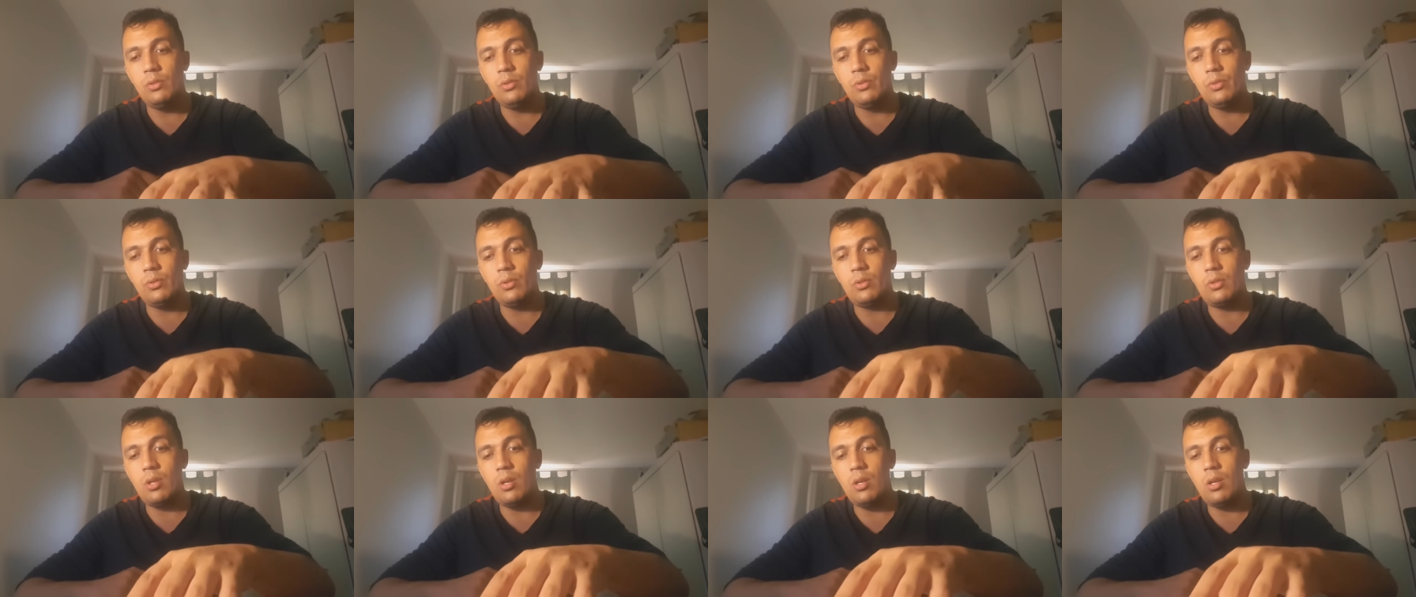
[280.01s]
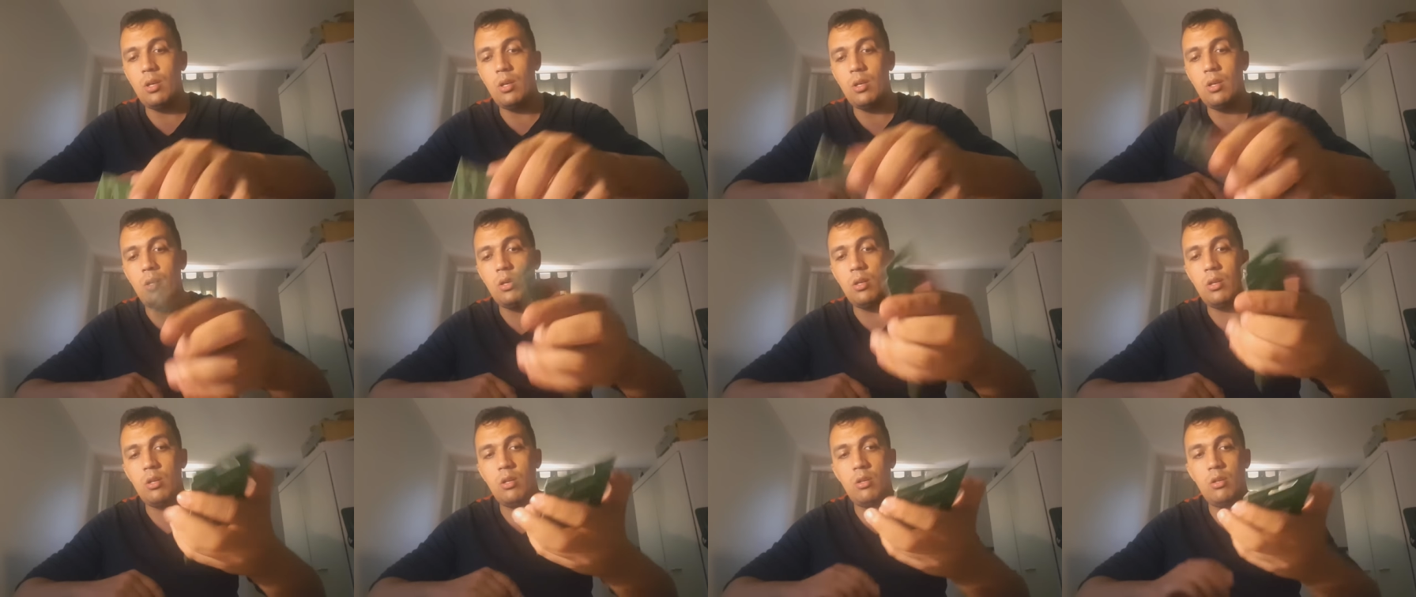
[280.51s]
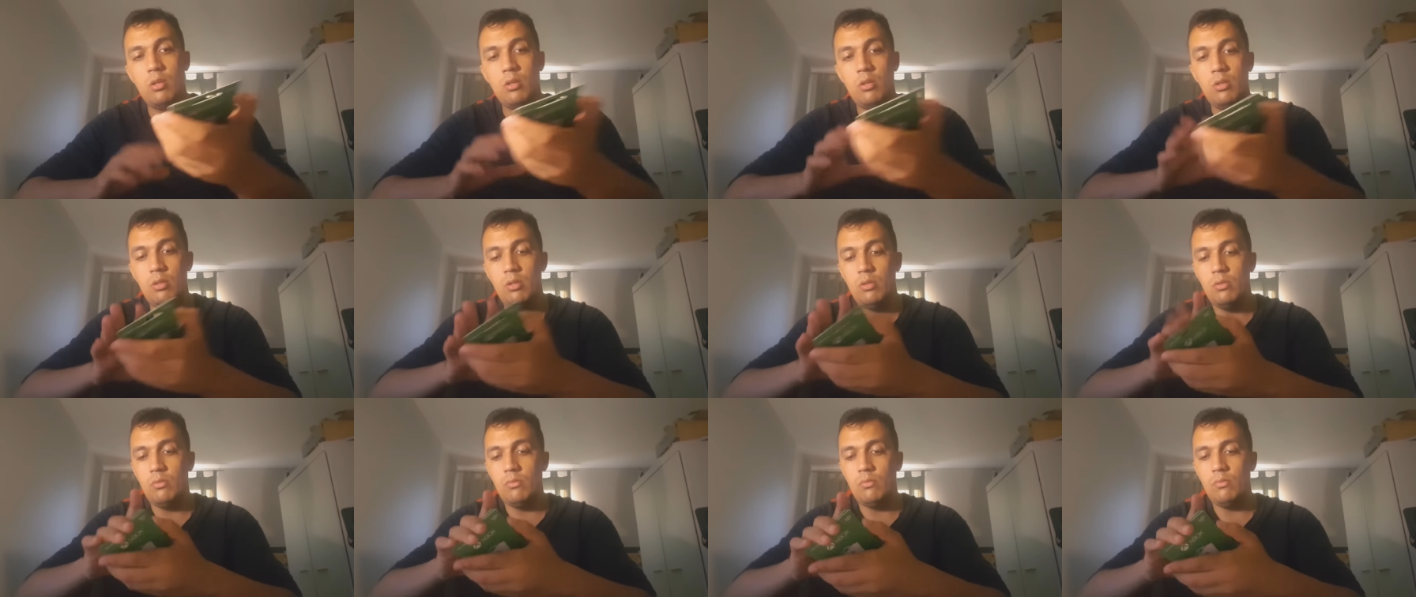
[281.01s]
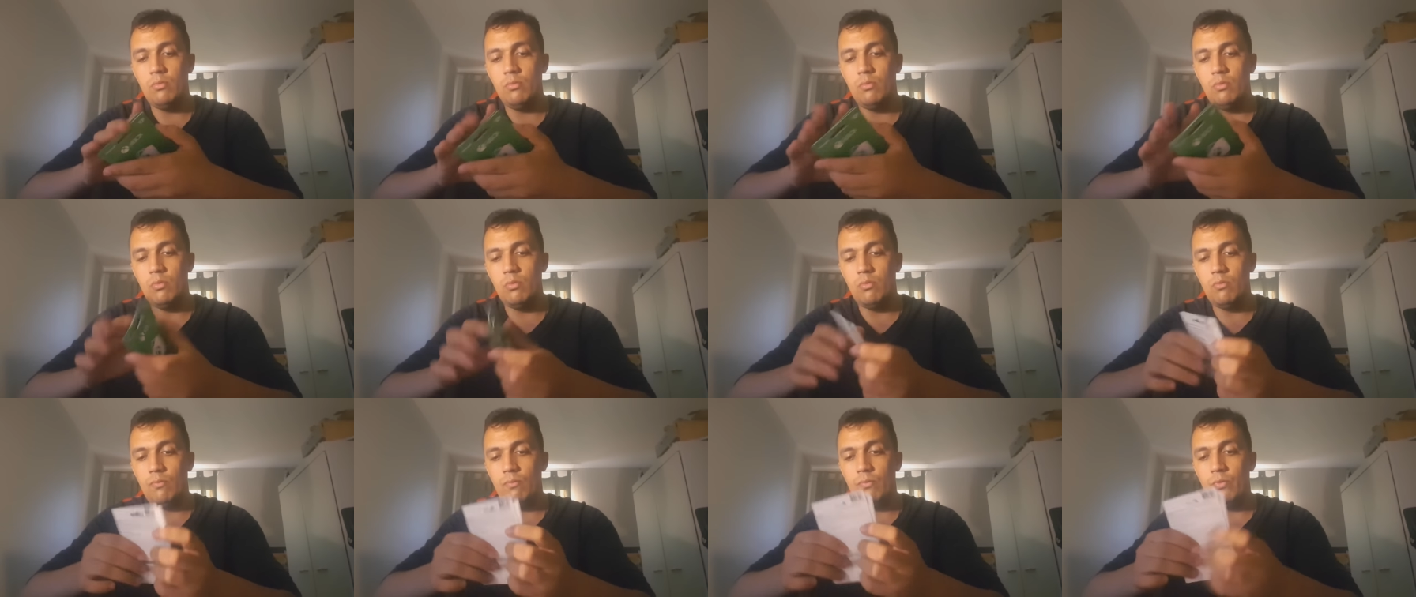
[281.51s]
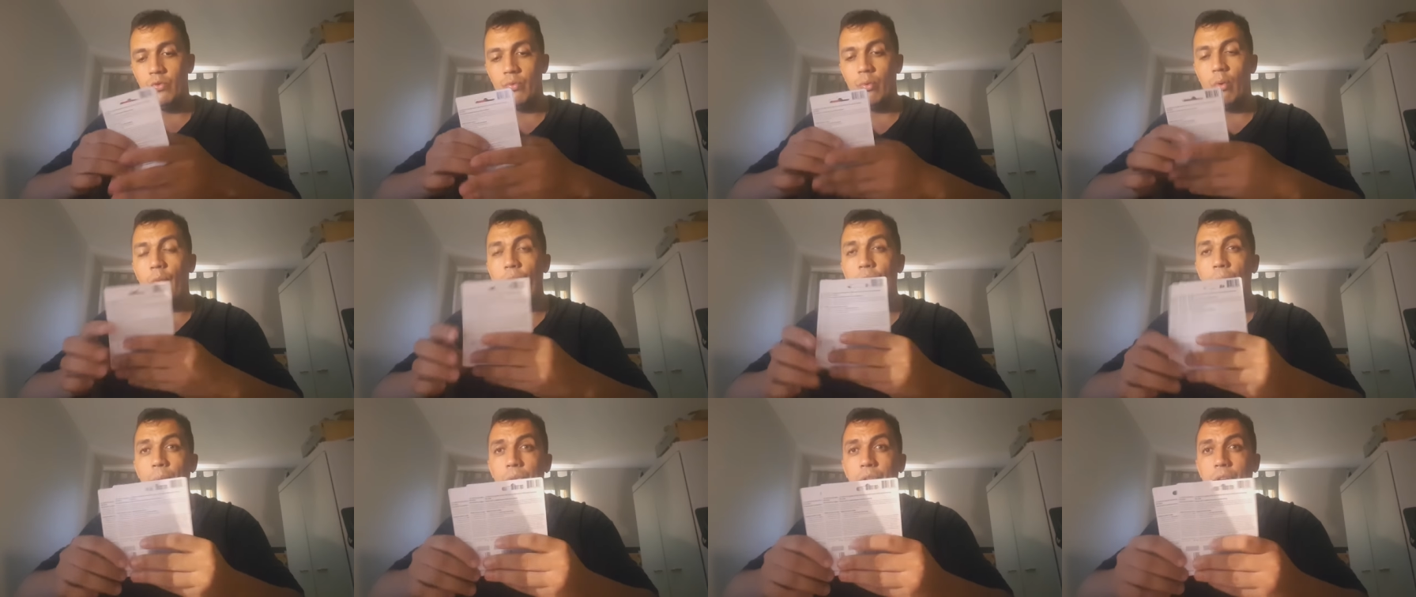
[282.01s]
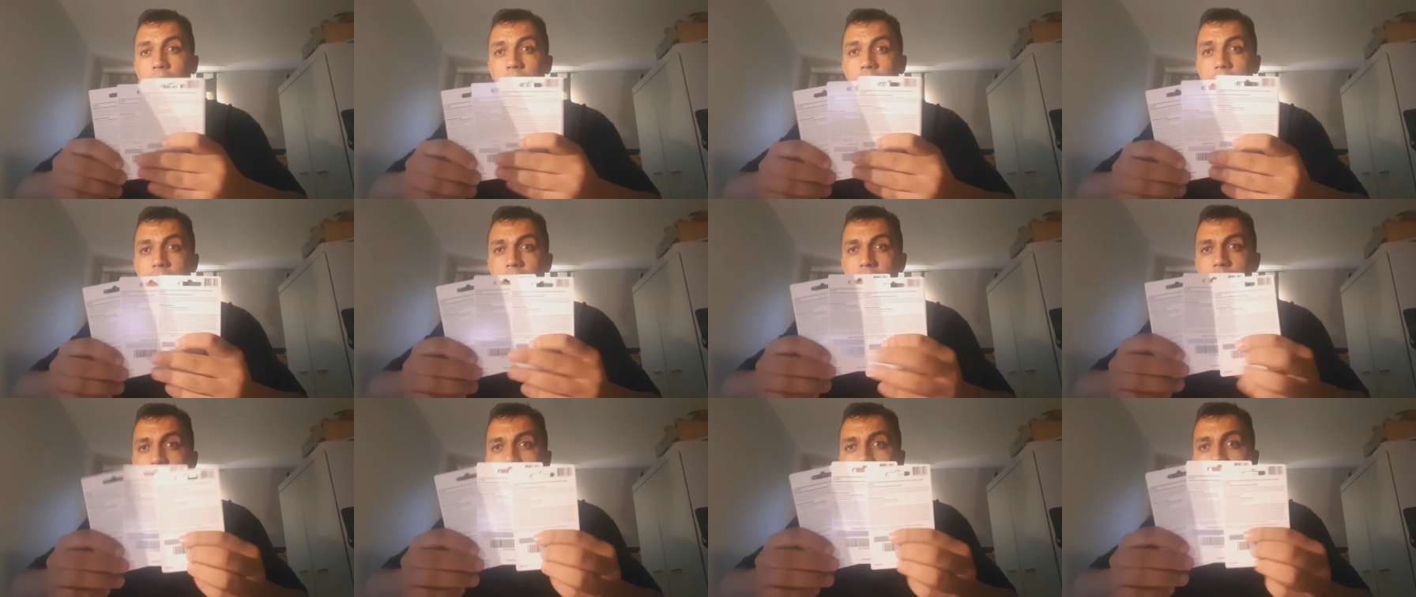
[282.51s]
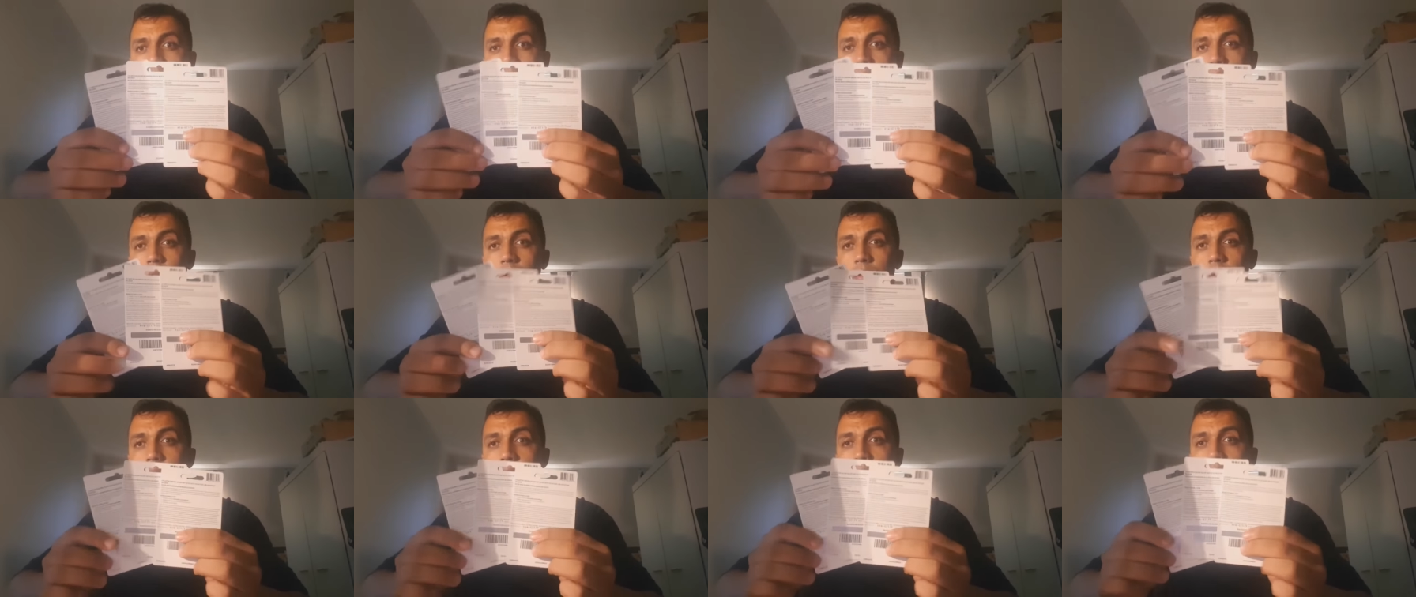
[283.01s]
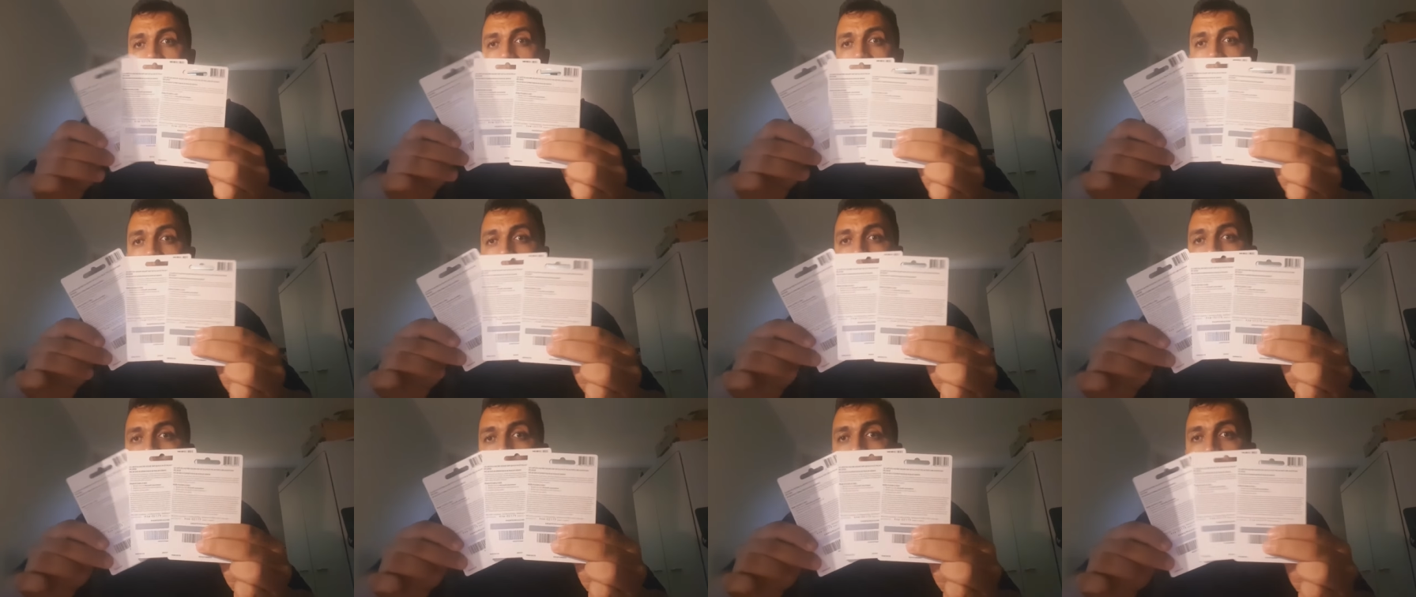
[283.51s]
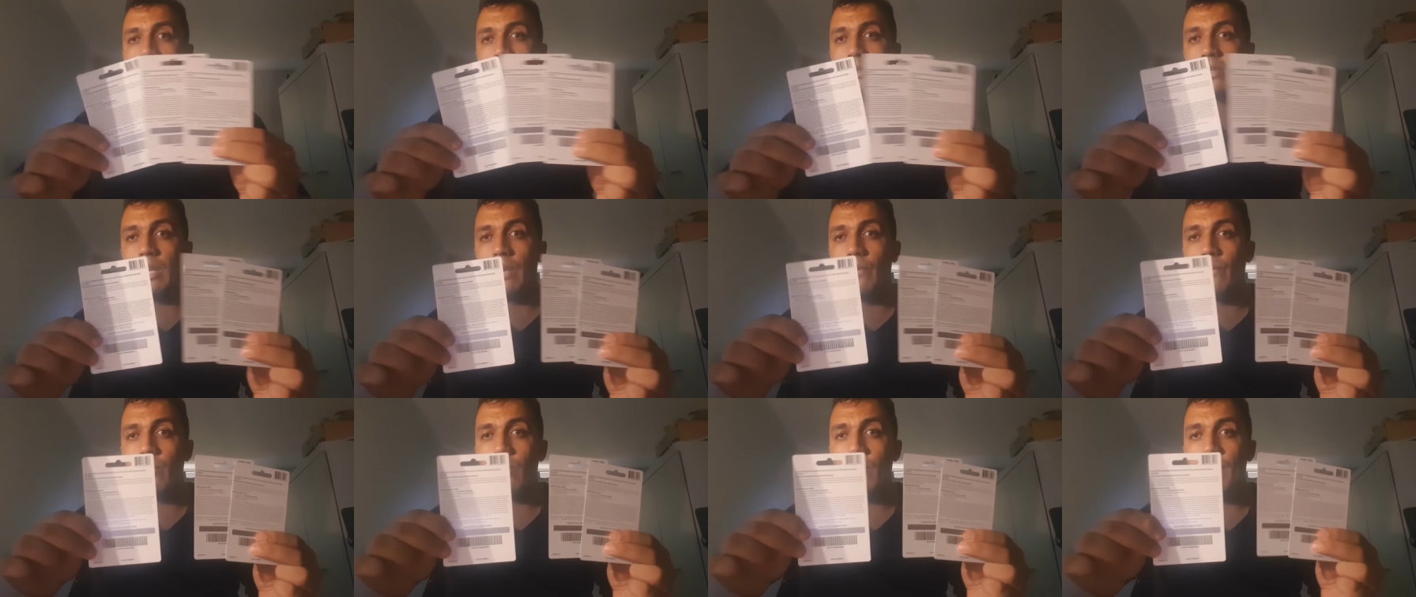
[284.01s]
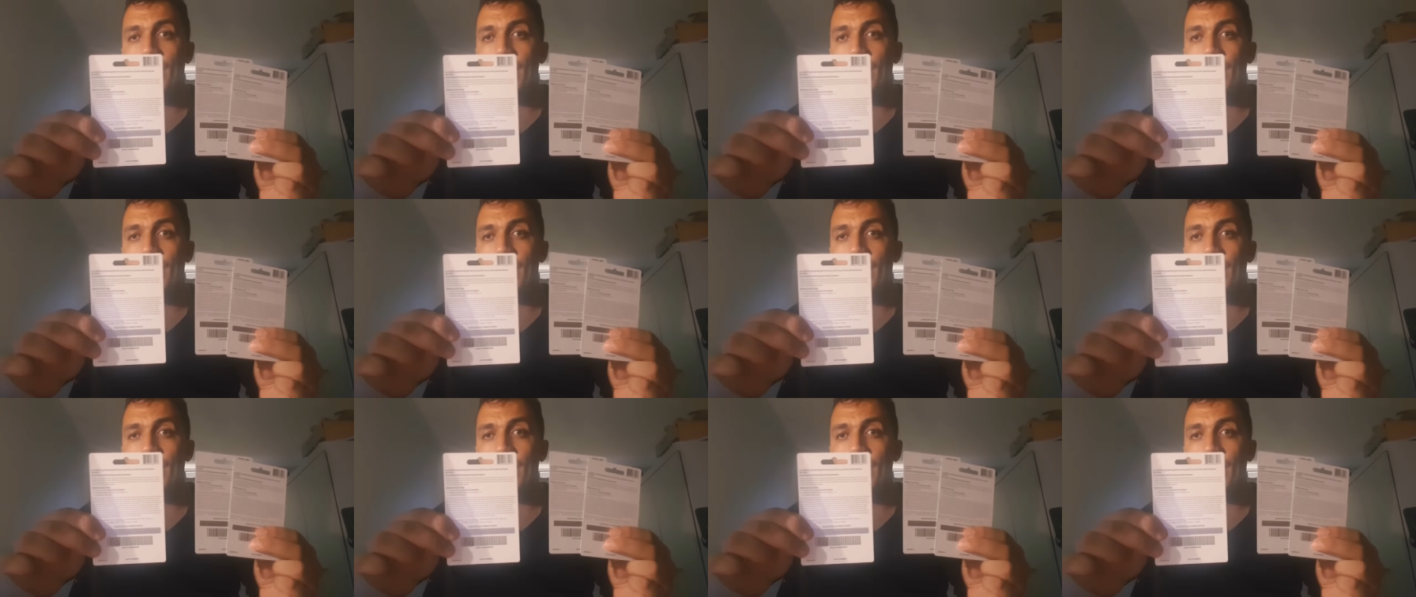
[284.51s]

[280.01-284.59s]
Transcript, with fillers: Donc euh, je vous refais montrer les cartes. Donc vous avez vu,